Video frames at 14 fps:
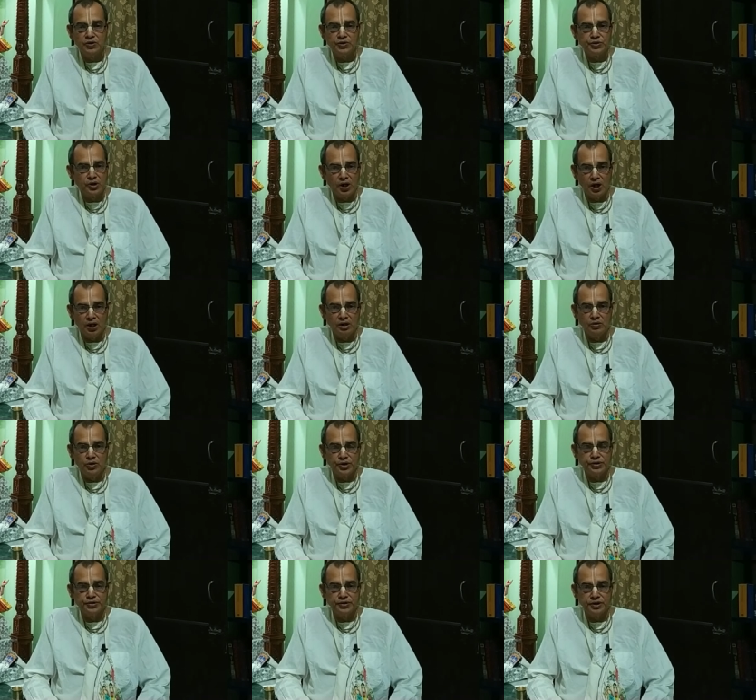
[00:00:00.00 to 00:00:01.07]
গতকাল
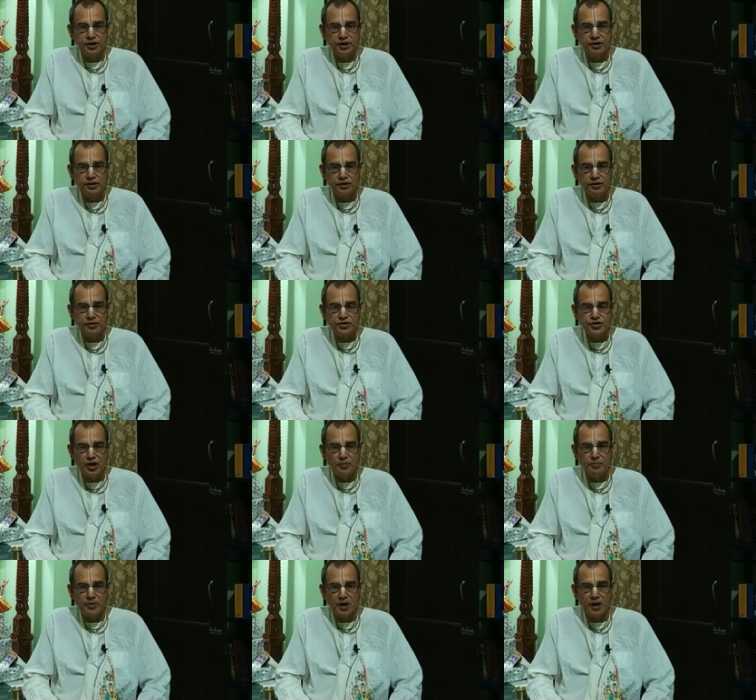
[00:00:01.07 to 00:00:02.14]
হর্তকির
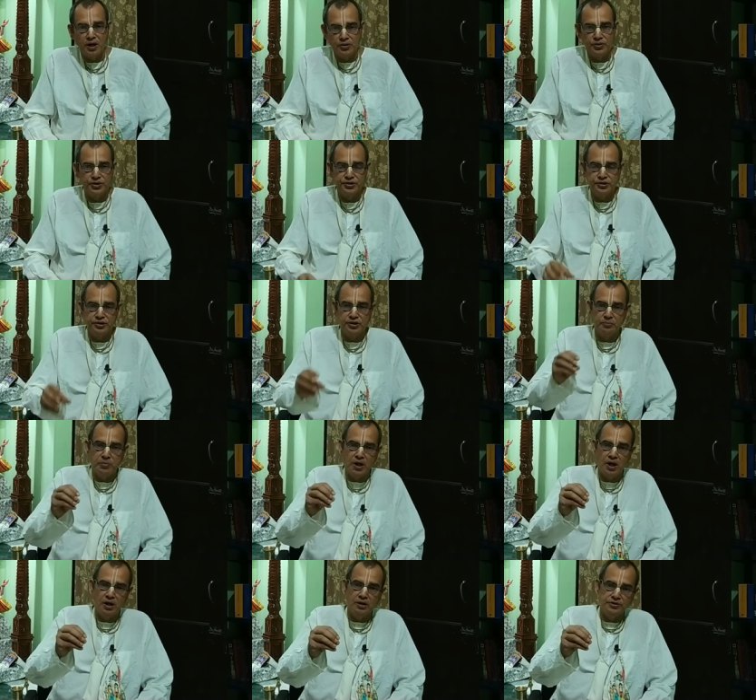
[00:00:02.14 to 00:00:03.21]
চামড়া হরিতকির
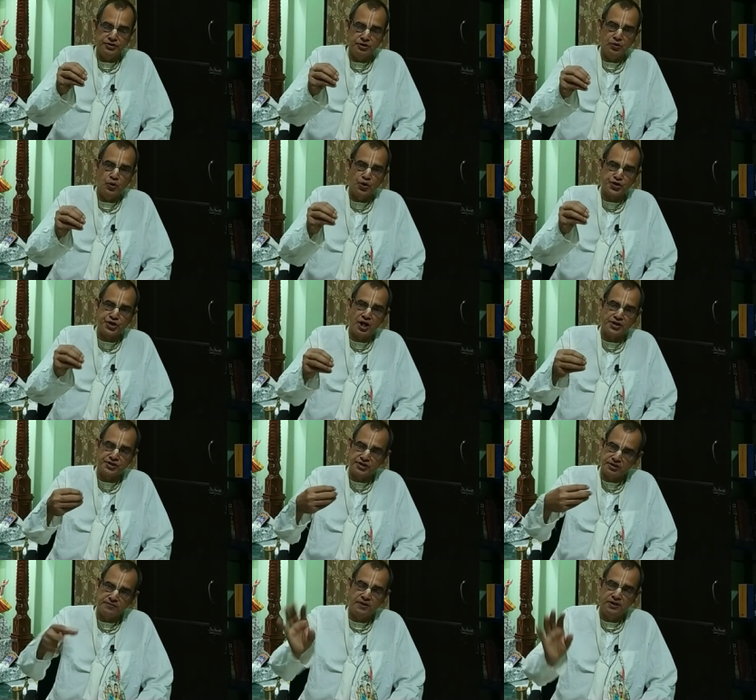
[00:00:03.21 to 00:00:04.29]
বা যে খোসা
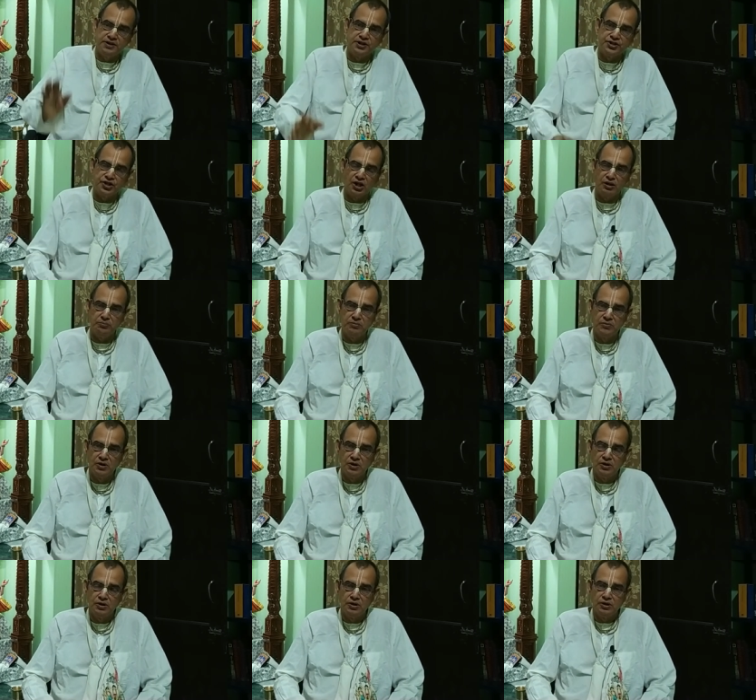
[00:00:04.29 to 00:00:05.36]
সেটা ফেলে দিয়েছিলাম
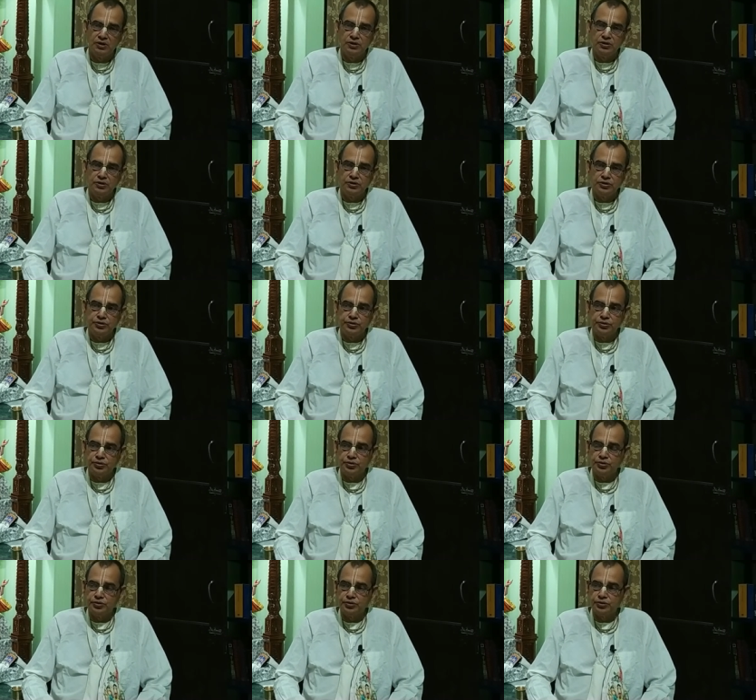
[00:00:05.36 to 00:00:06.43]
তো
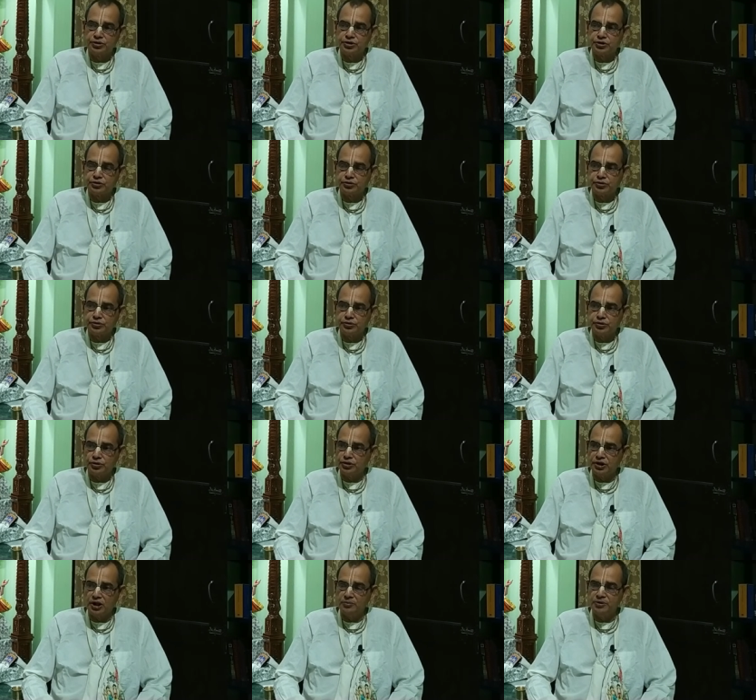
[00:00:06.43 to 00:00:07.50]

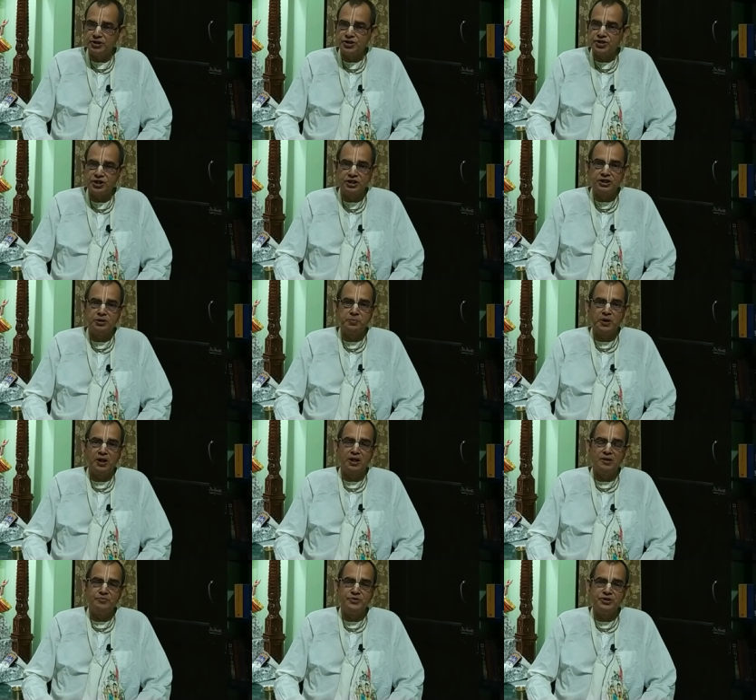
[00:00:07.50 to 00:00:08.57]
তখন আমি শিখতে
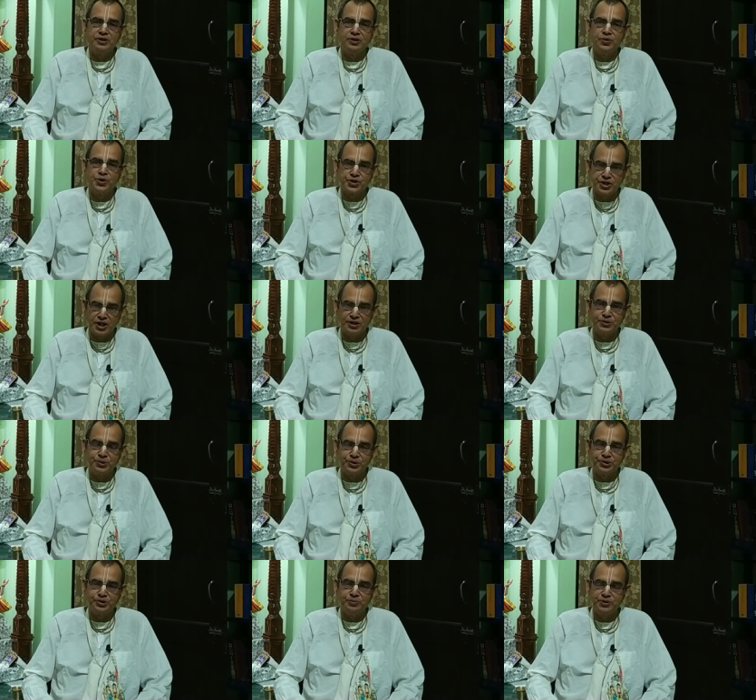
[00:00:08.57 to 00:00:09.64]
পারলাম যে খোসার
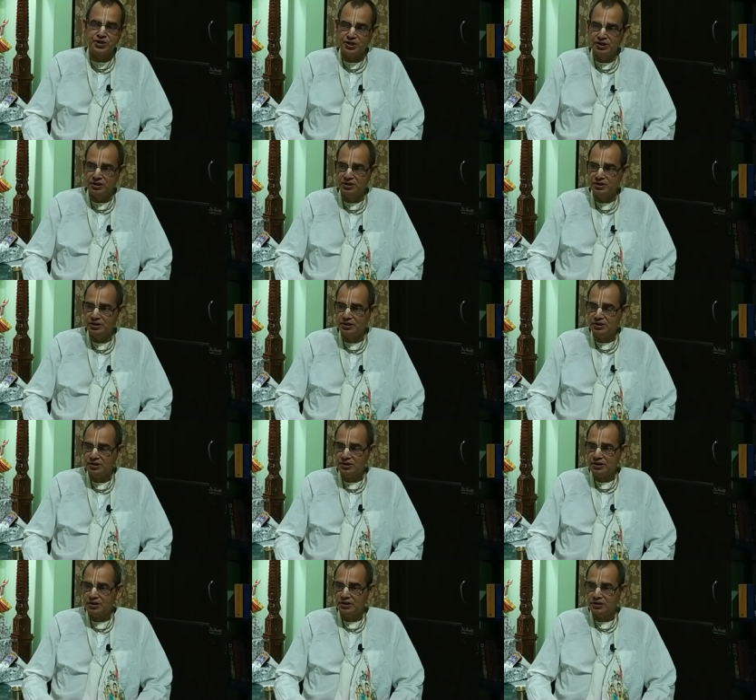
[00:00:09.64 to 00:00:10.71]
গুরুত্ব বেশি
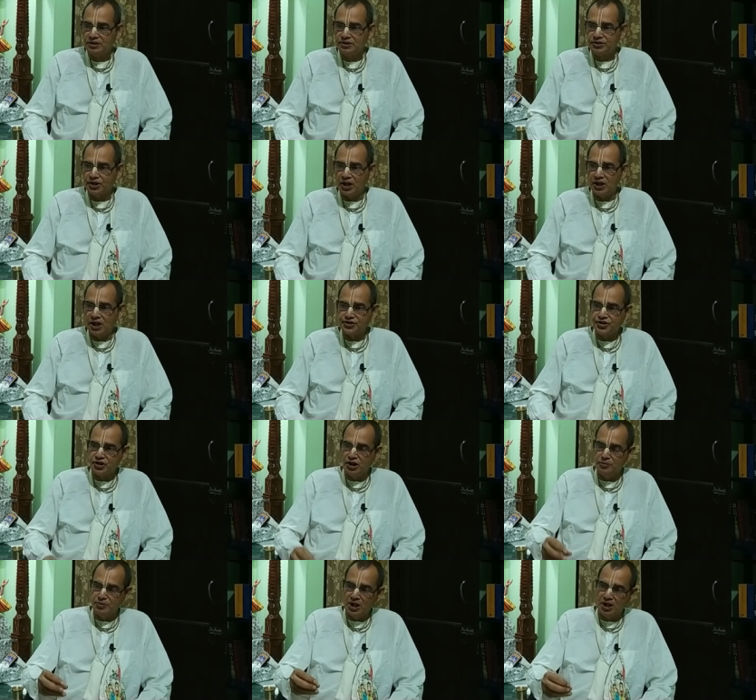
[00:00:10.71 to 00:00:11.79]
তাই আজকে
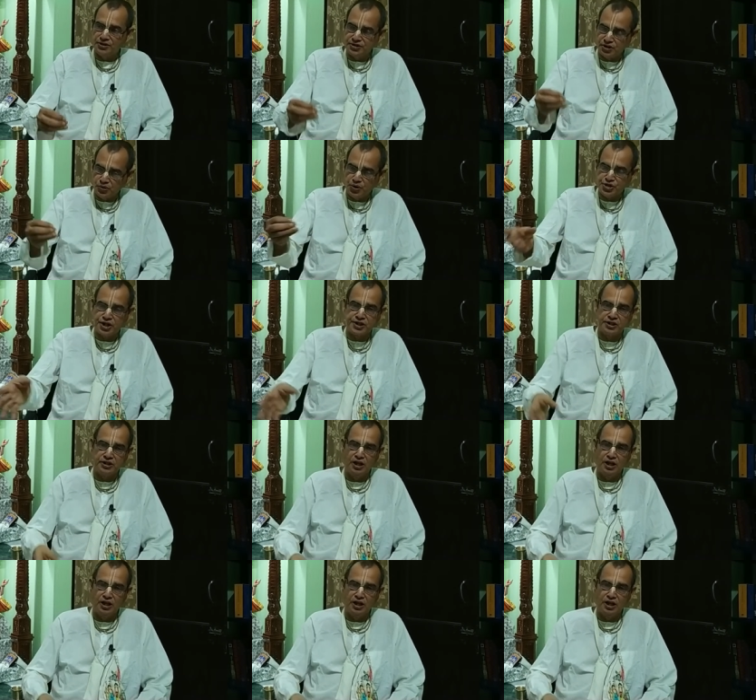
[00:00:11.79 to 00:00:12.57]
আমি এলাচের খোসাটা